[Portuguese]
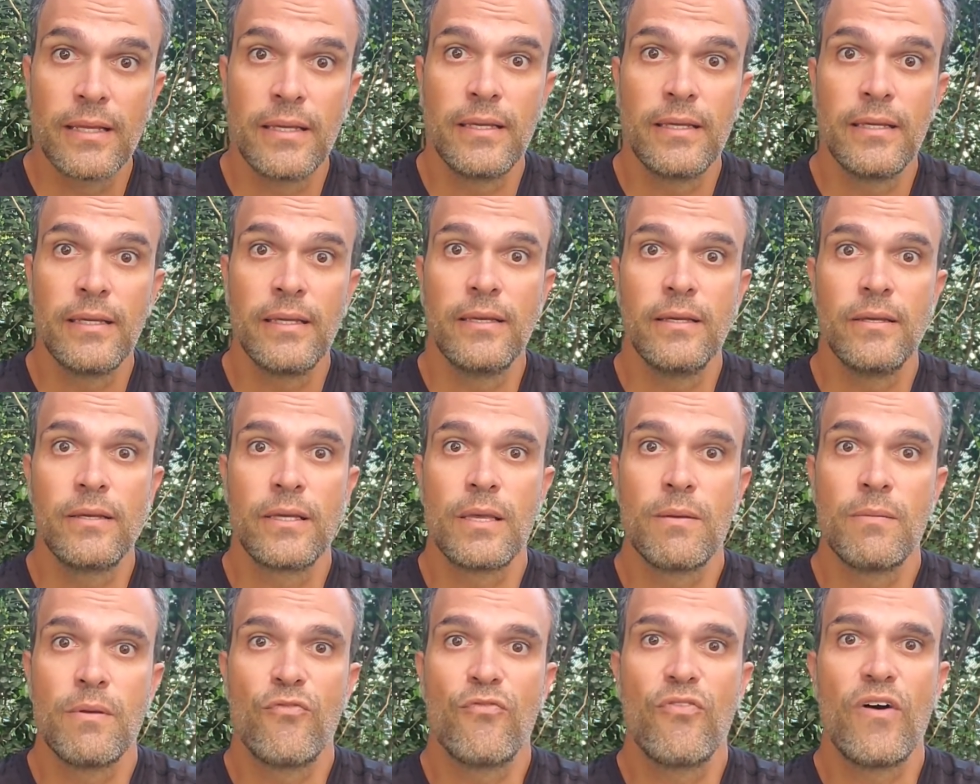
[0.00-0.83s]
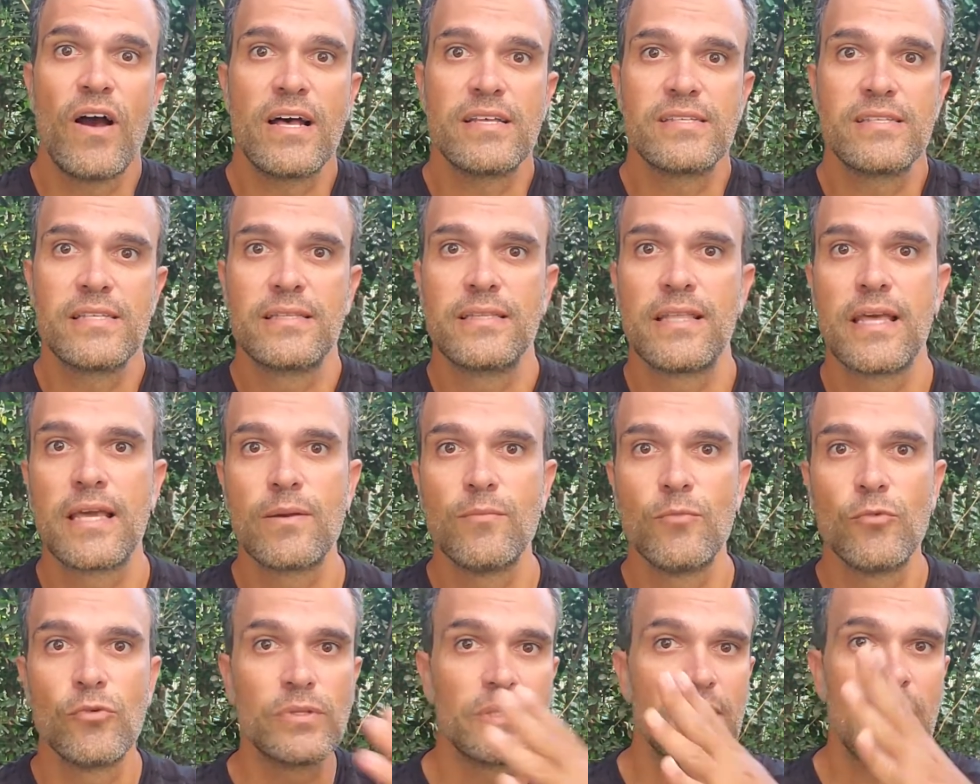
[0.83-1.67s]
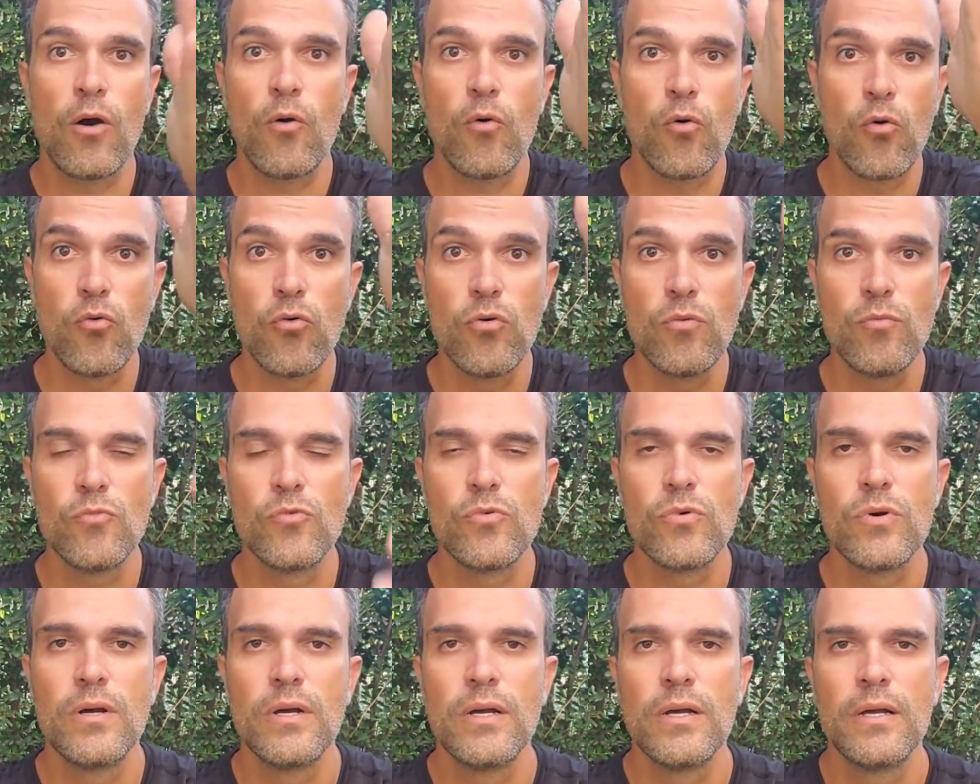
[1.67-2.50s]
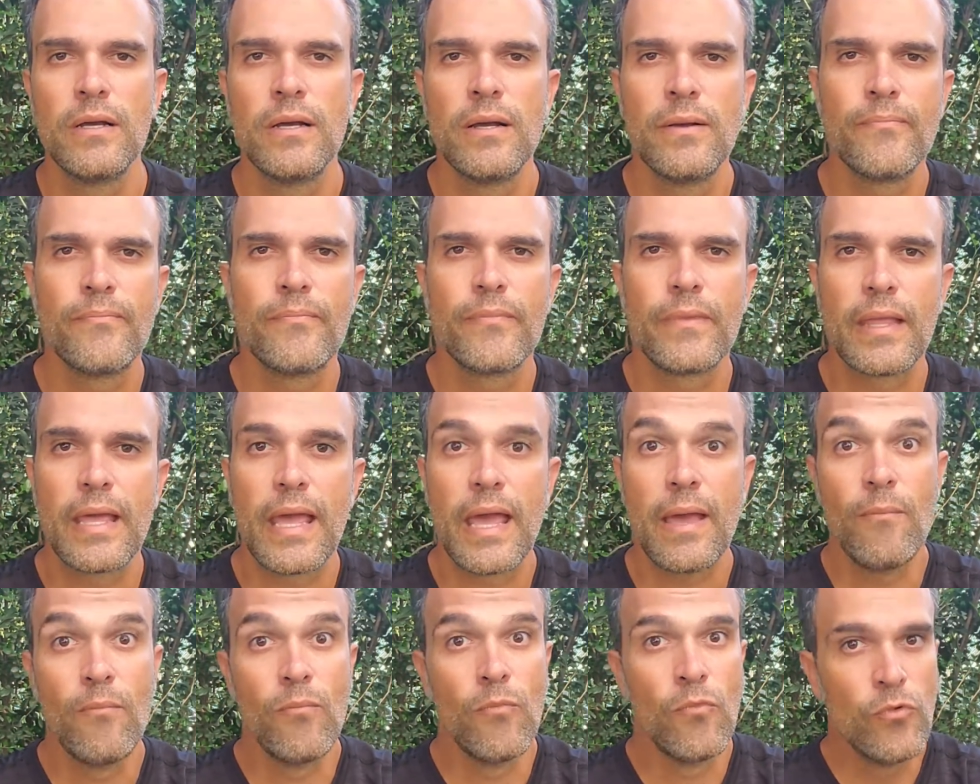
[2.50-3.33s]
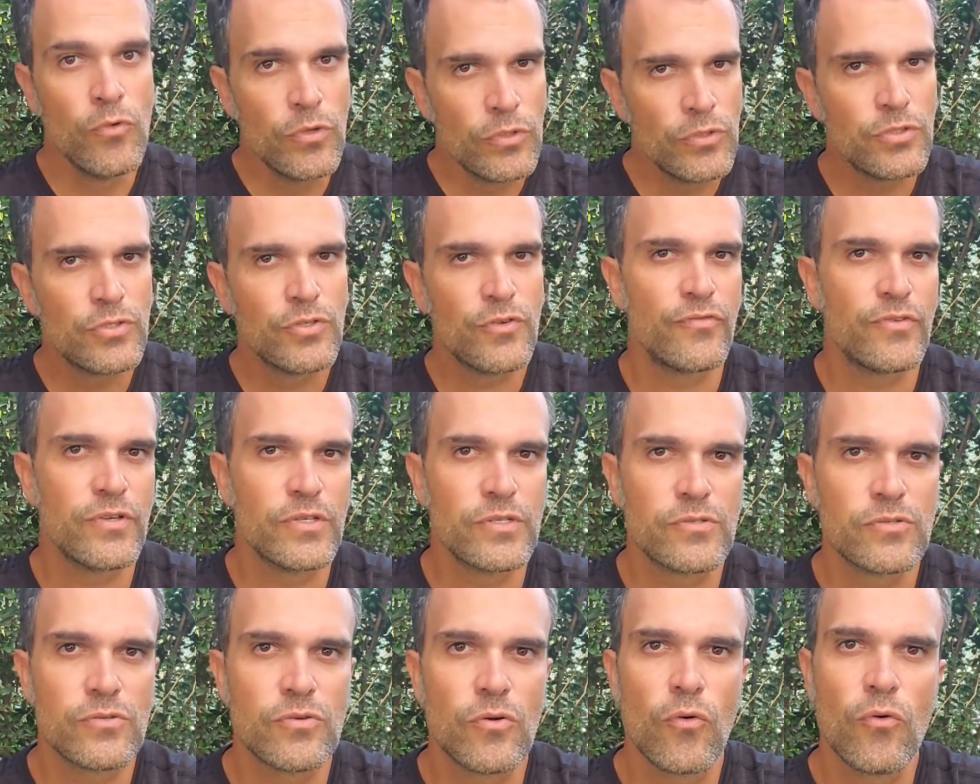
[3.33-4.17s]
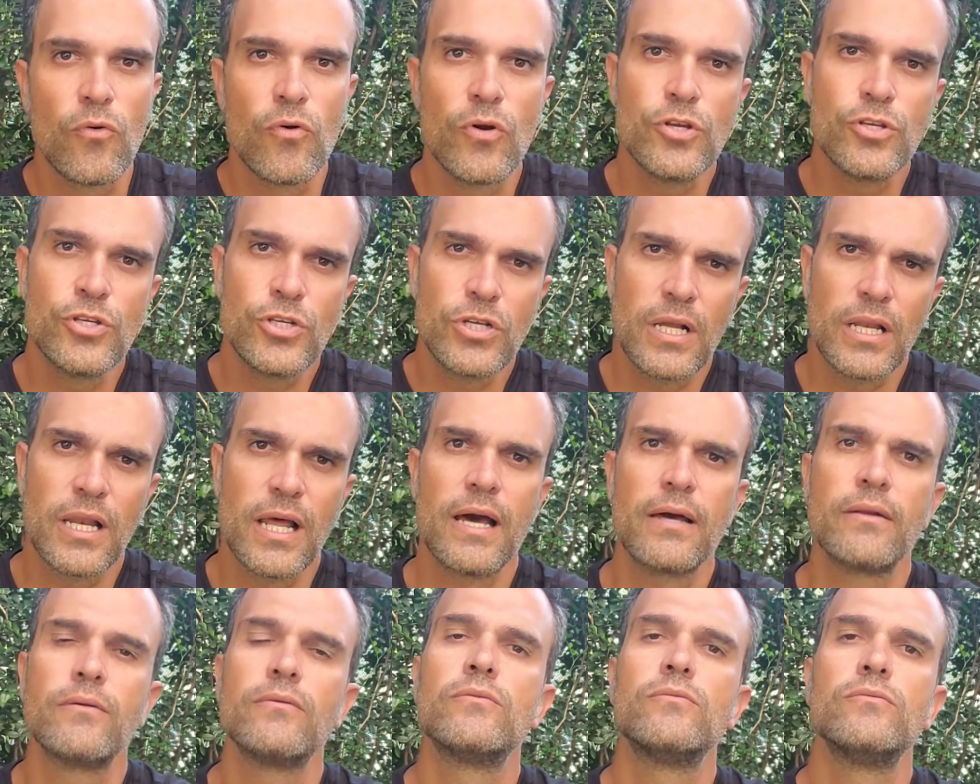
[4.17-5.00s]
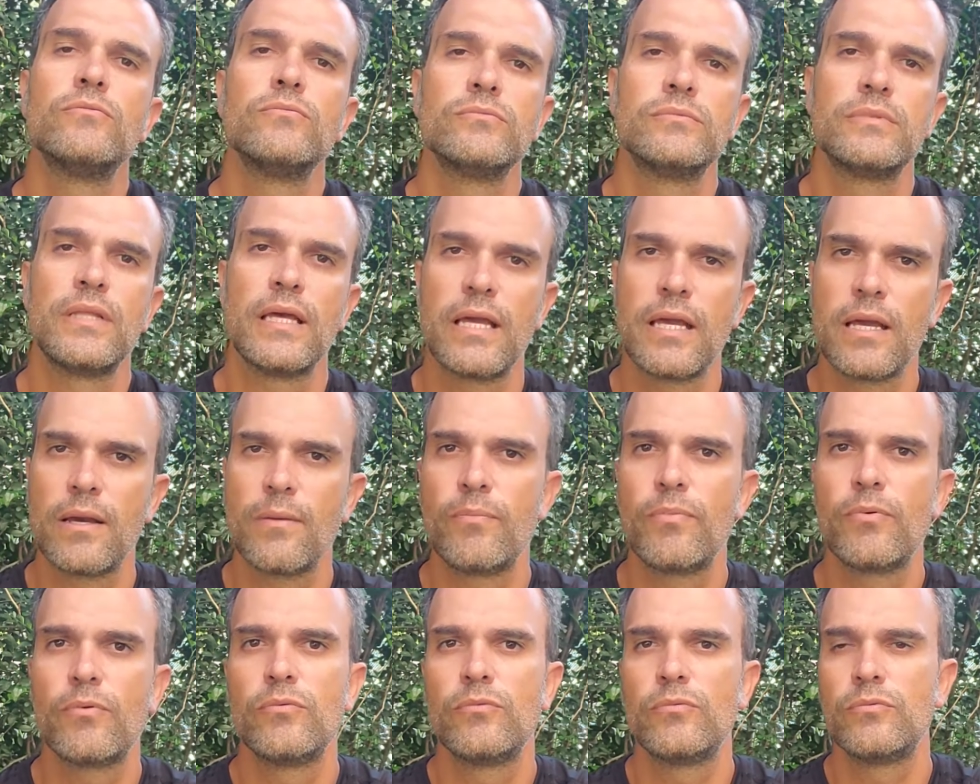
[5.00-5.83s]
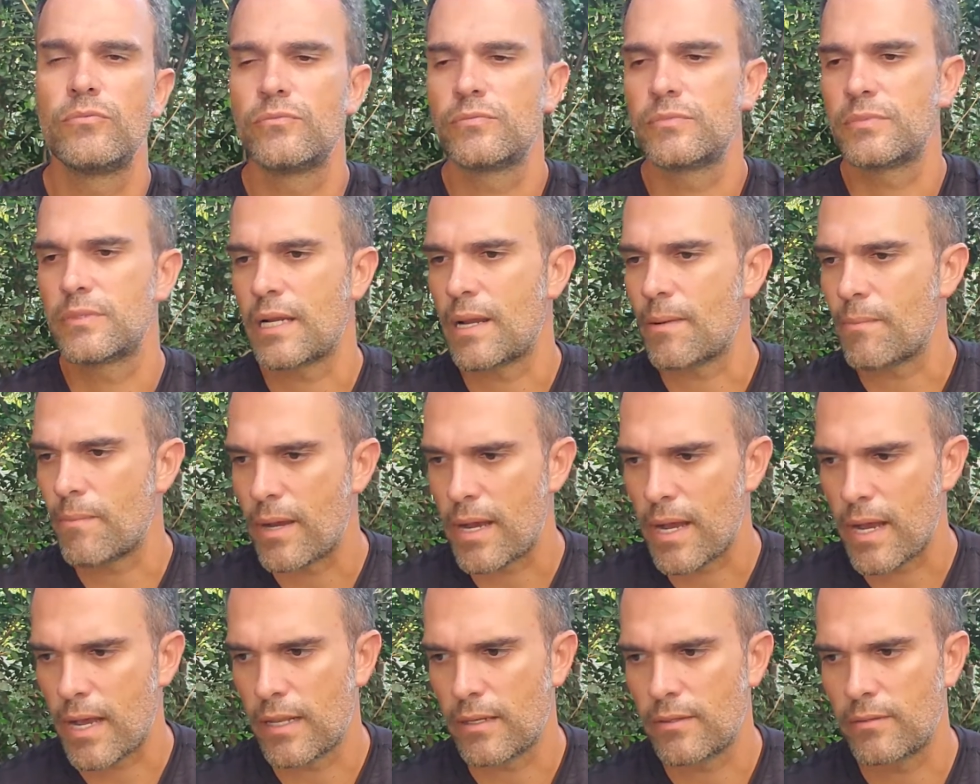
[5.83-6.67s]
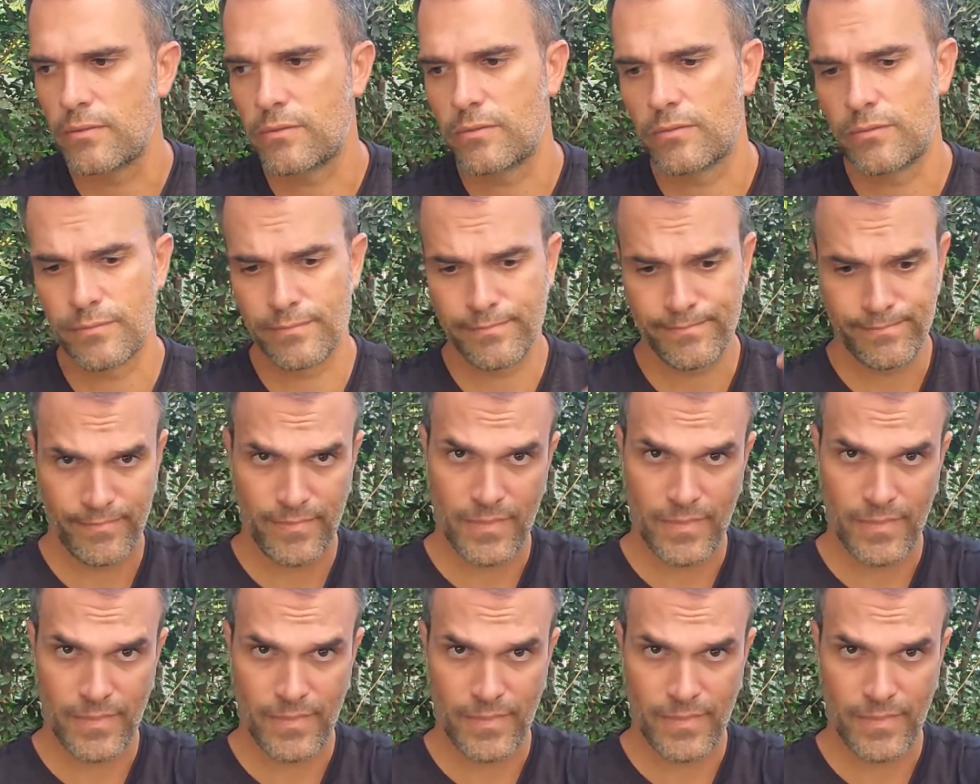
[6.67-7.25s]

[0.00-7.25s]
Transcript: que, que me fazem ter que mudar o rumo, é muito difícil. Hoje, claro, com o tempo, com o trabalho, com